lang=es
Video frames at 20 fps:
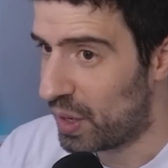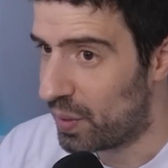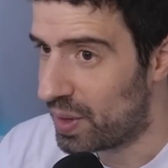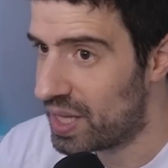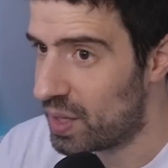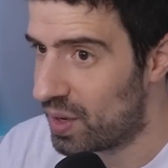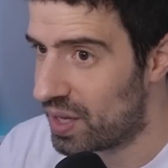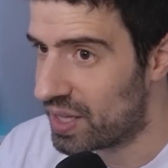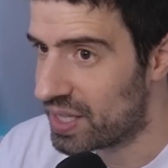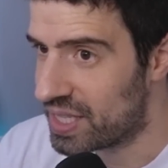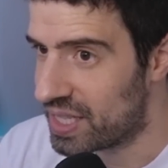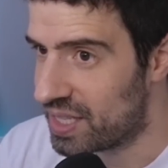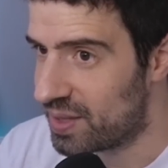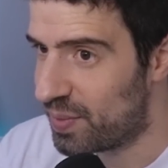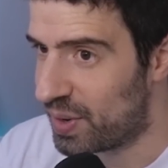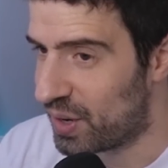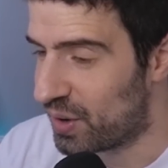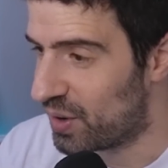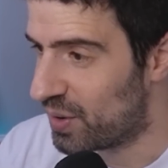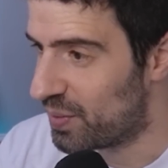viste cuando decís,
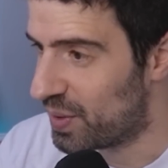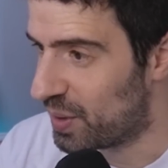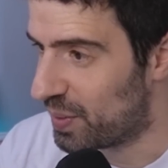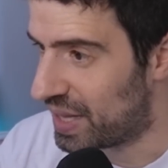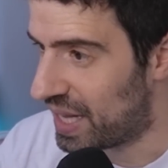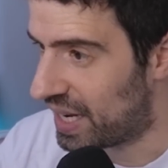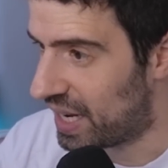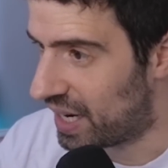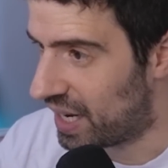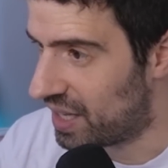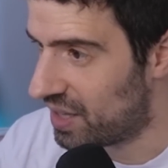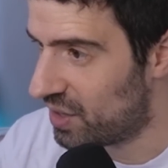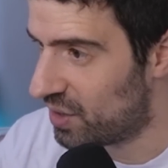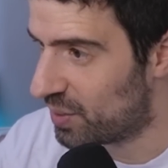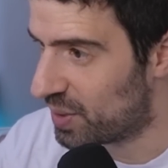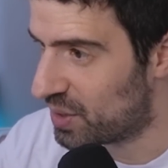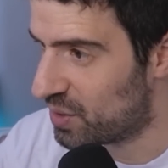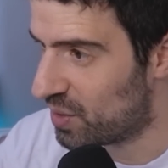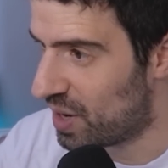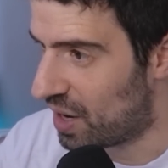pero, pero me están cargando,
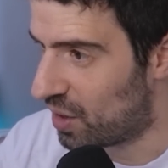pero es una